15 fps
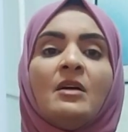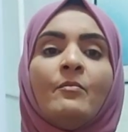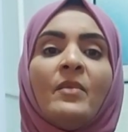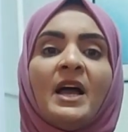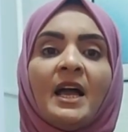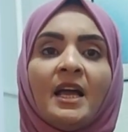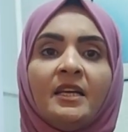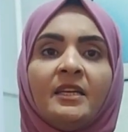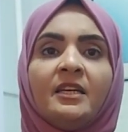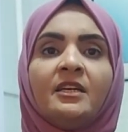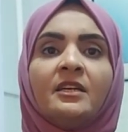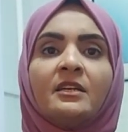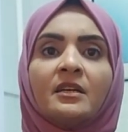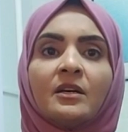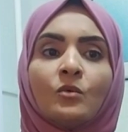
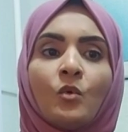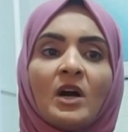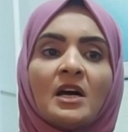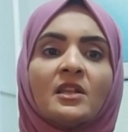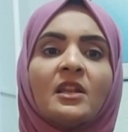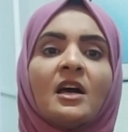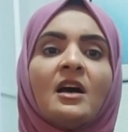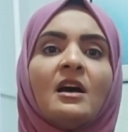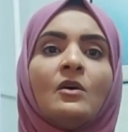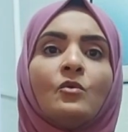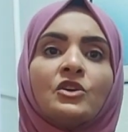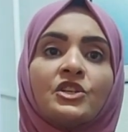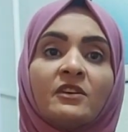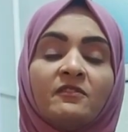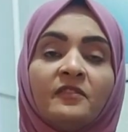معايير واضحه
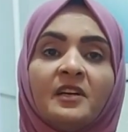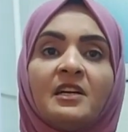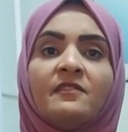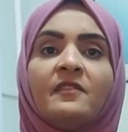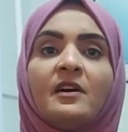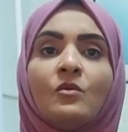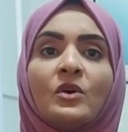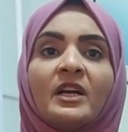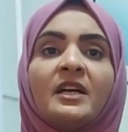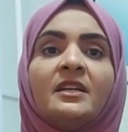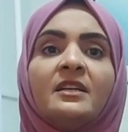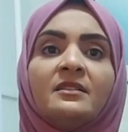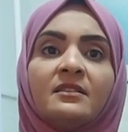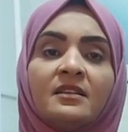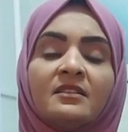وشفافه
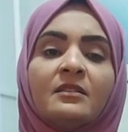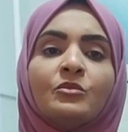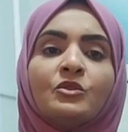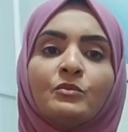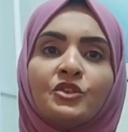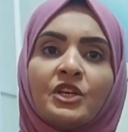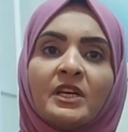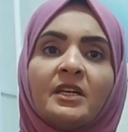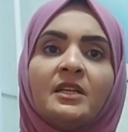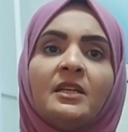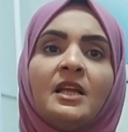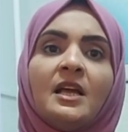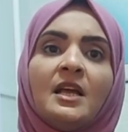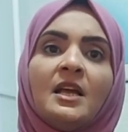وكانت ترتبط بشكل